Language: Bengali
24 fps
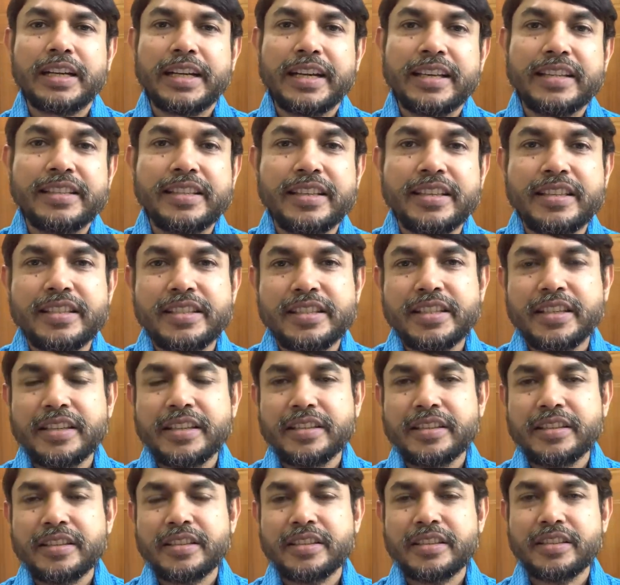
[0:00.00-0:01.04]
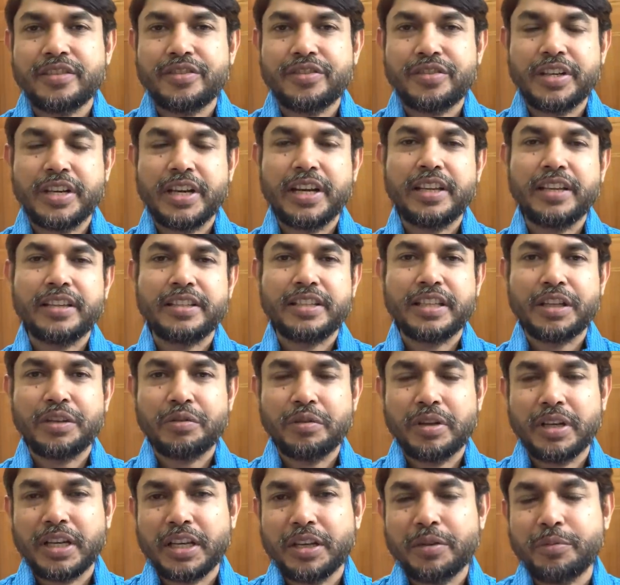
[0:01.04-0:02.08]
রেজিস্ট্যান্স ট্রেনিং
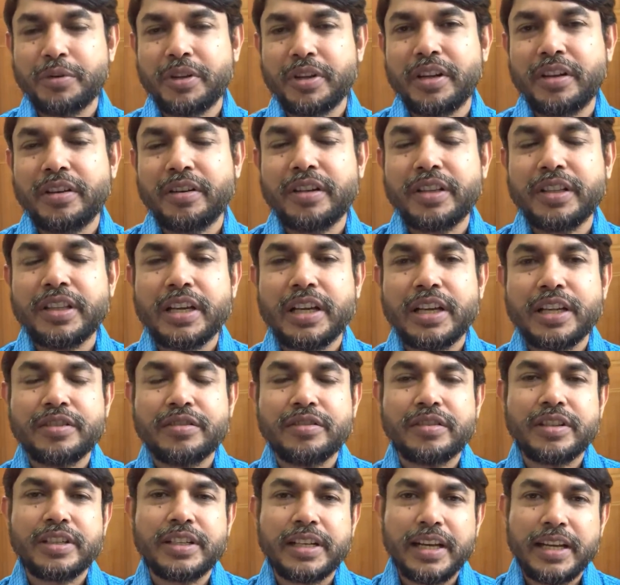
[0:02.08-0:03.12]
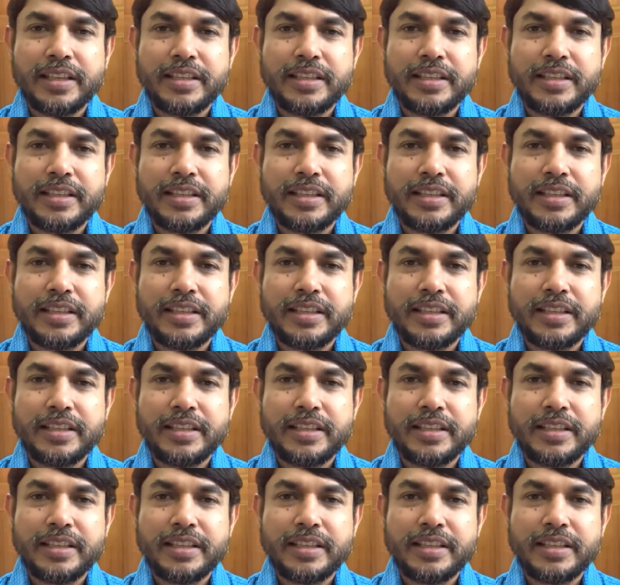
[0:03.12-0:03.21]
যেগুলোকে বলা হয় তা আসলে